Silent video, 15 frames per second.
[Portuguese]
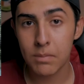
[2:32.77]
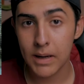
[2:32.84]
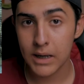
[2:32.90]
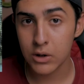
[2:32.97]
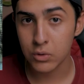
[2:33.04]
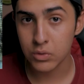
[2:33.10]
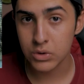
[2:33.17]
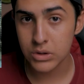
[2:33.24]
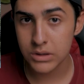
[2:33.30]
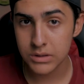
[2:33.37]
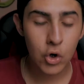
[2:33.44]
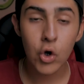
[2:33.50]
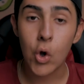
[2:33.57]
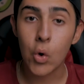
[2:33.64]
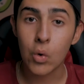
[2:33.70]
para os
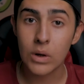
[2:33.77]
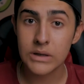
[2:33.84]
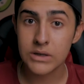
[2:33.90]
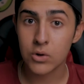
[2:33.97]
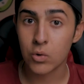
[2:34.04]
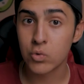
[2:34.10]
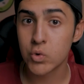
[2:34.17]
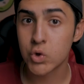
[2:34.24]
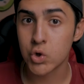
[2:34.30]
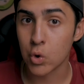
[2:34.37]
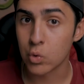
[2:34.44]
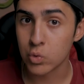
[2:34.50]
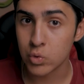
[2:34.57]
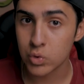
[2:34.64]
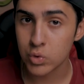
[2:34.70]
longas com
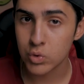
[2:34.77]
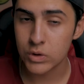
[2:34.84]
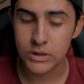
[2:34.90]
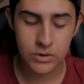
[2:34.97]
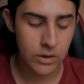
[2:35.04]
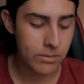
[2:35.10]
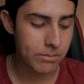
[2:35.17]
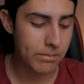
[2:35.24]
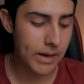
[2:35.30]
sons isso é